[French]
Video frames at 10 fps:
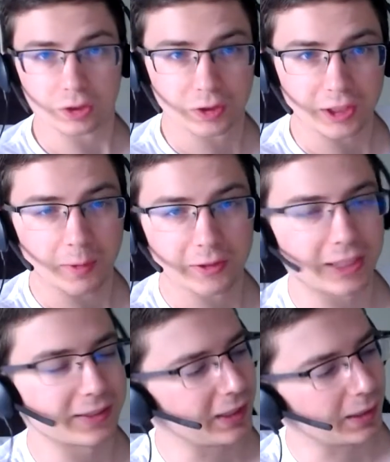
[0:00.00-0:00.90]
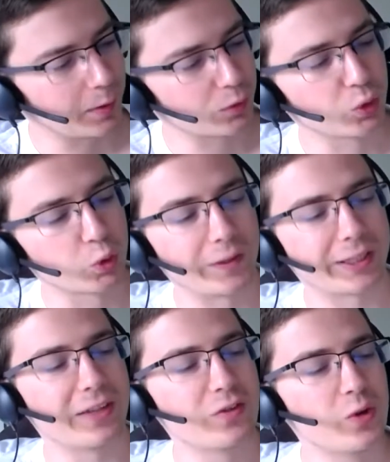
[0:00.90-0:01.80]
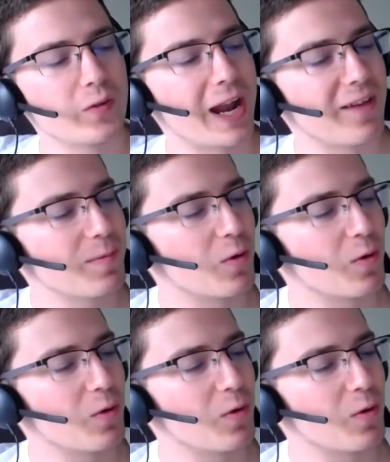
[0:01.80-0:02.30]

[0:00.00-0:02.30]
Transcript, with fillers: chers mortels, c'est Dragmar, on se retrouve avec un nouvel avis